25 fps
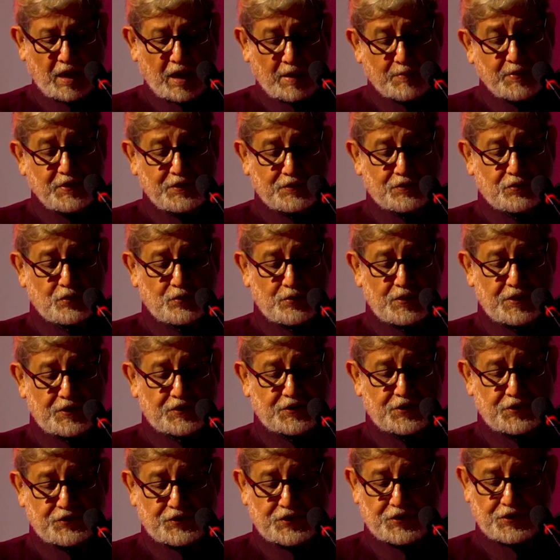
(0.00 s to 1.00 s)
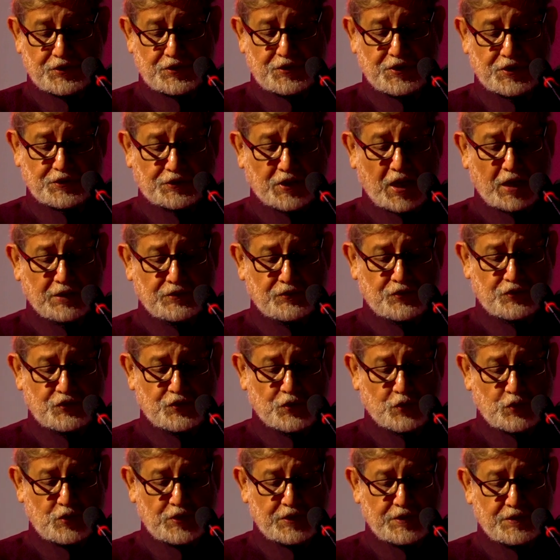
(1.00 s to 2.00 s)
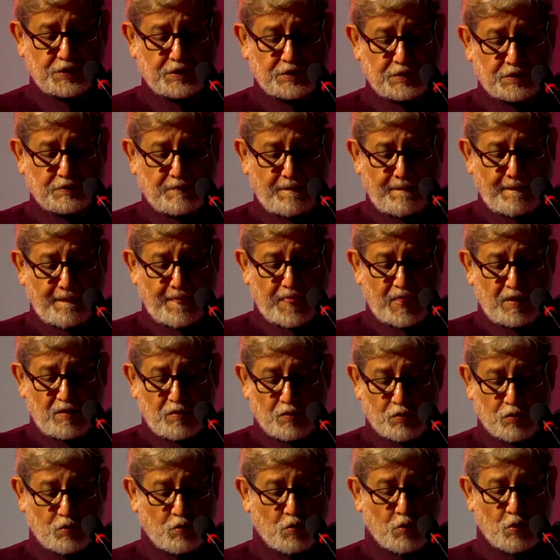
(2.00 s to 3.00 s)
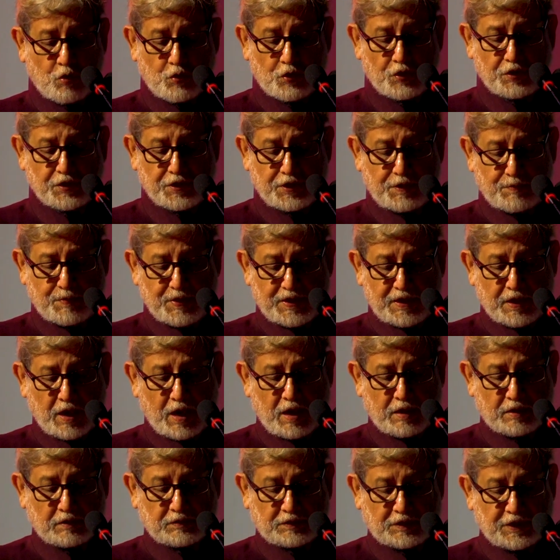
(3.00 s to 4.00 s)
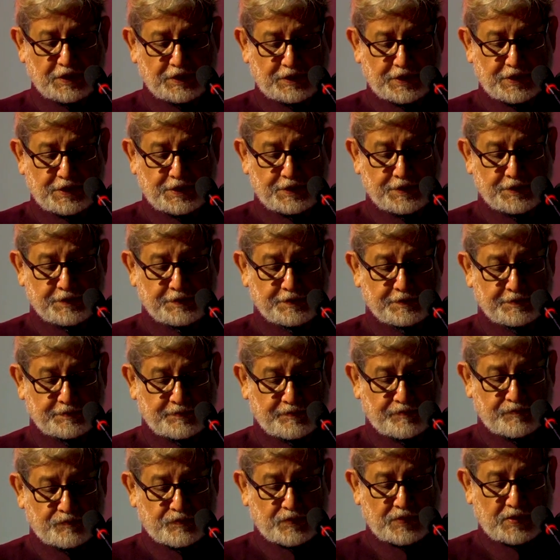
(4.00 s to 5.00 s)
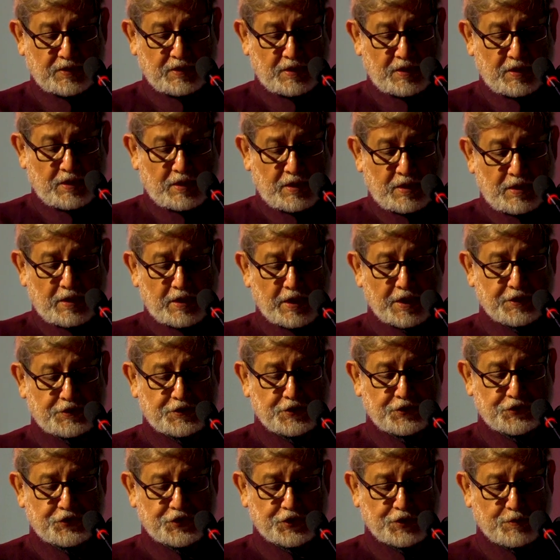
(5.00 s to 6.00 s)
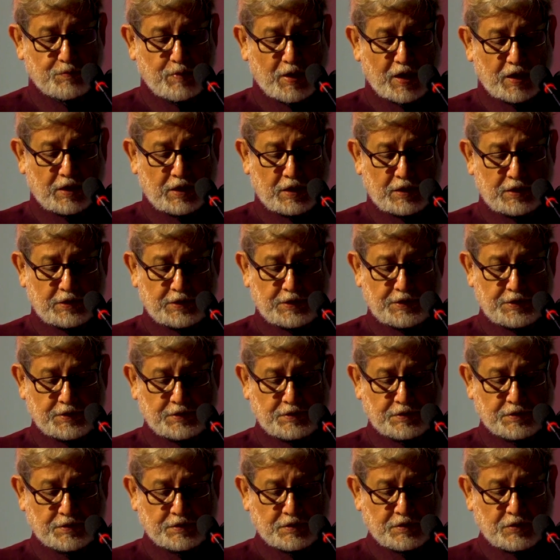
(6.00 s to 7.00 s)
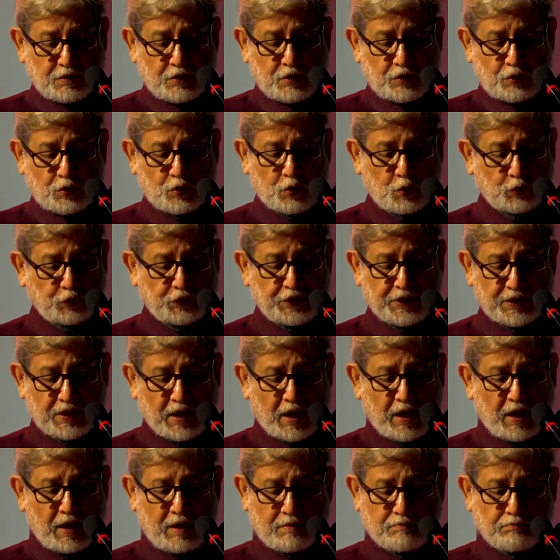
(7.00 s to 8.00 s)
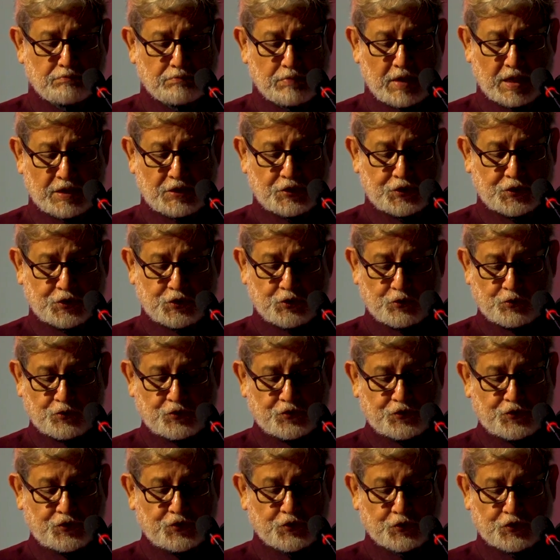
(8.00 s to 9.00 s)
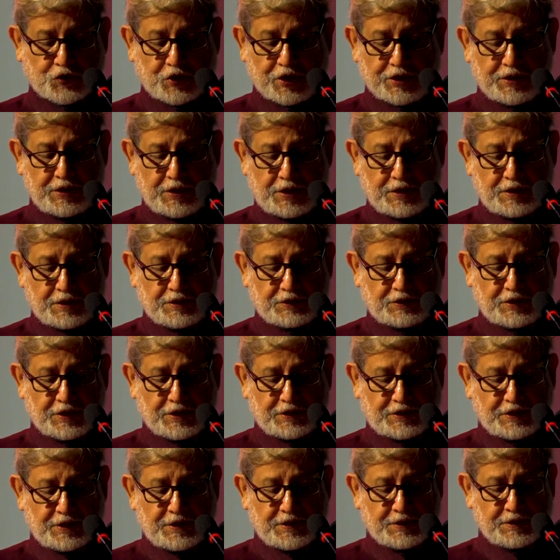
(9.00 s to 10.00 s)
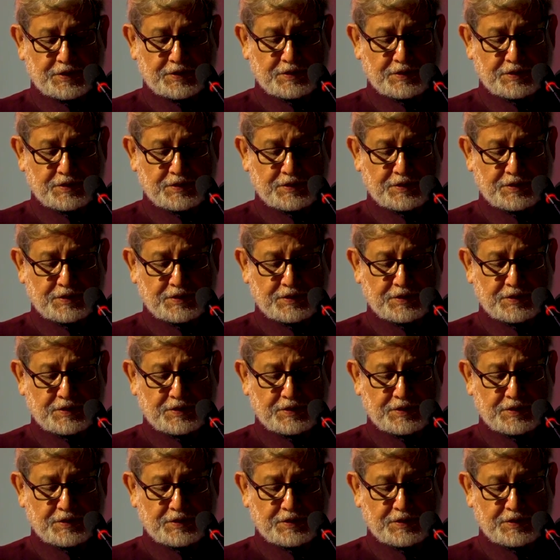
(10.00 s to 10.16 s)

আমি তো এসেছি গীতাঞ্জলি ও অগ্নিবিনার থেকে এসেছি বাঙালি ক্ষুদিরাম আর সূর্য সেনের থেকে